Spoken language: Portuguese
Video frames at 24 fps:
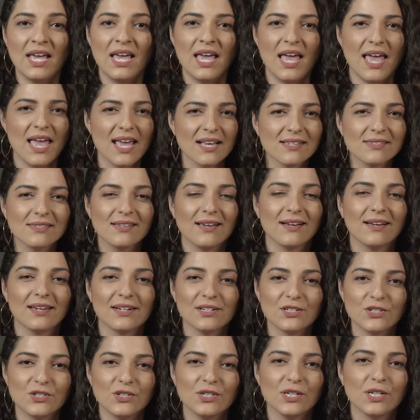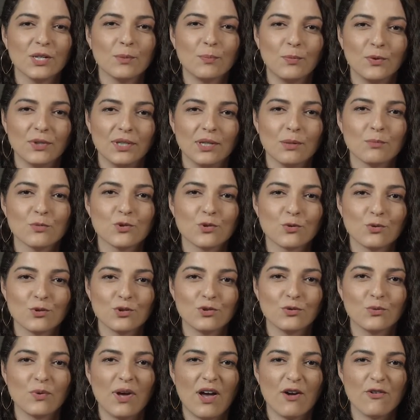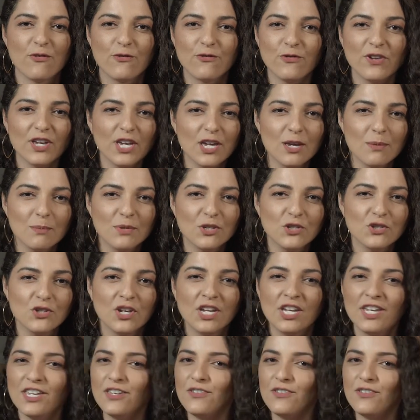Essa é a garantia que podemos continuar firmes